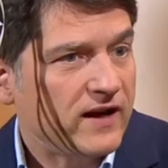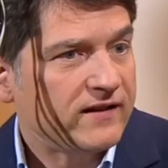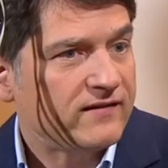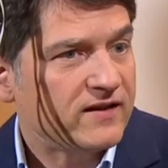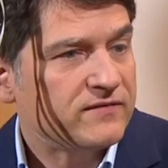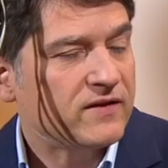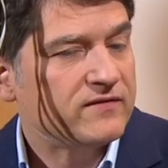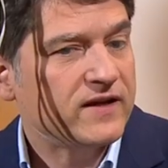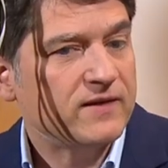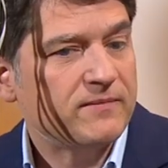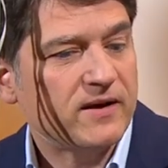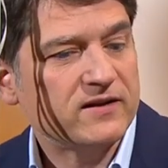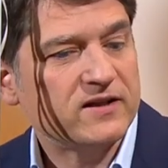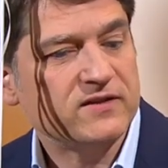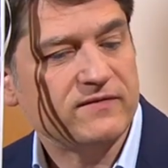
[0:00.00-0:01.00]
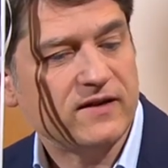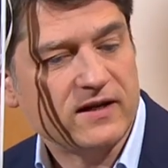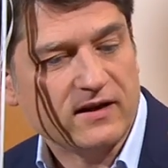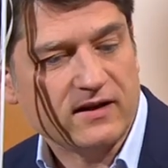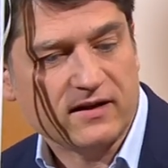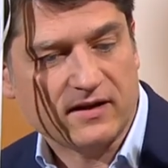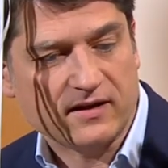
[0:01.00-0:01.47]
letztlich, weil wir ja praktisch,
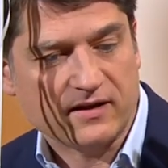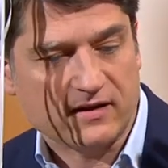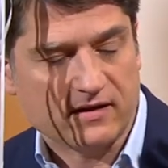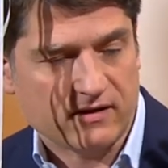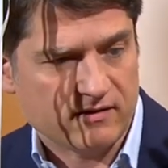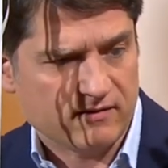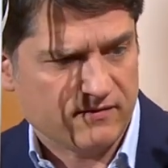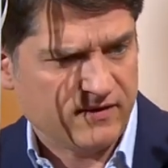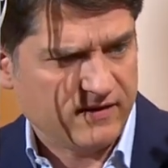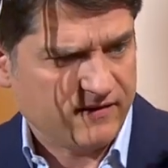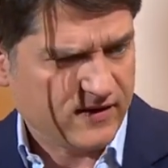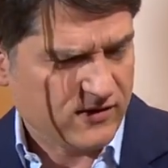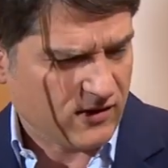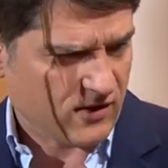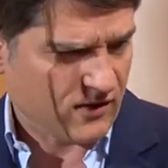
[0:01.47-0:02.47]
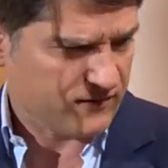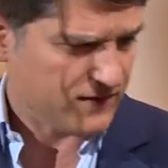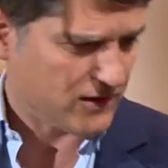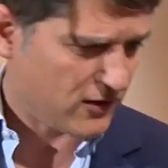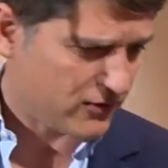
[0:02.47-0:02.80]
weil äh, äh, Sie sehen doch aus wie ein